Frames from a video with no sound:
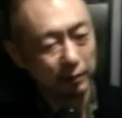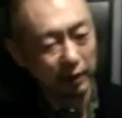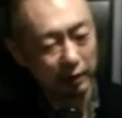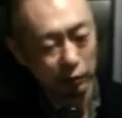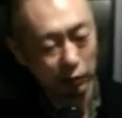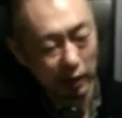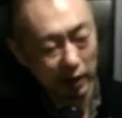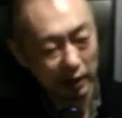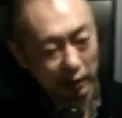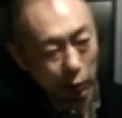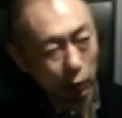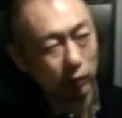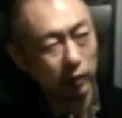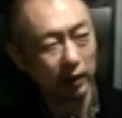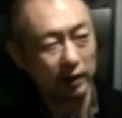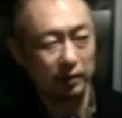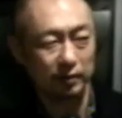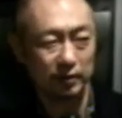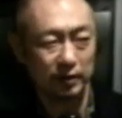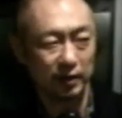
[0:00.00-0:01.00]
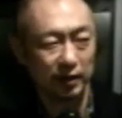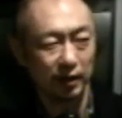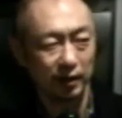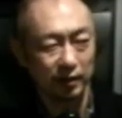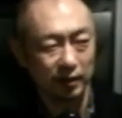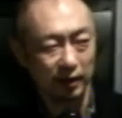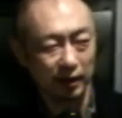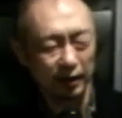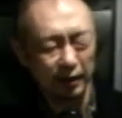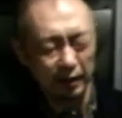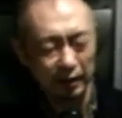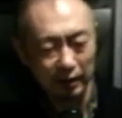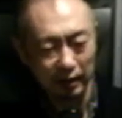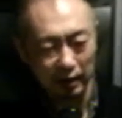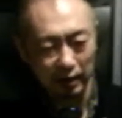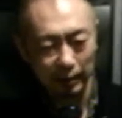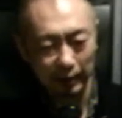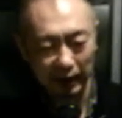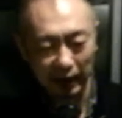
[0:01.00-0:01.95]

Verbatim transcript: あそれに特化するじゃないですか。まあ3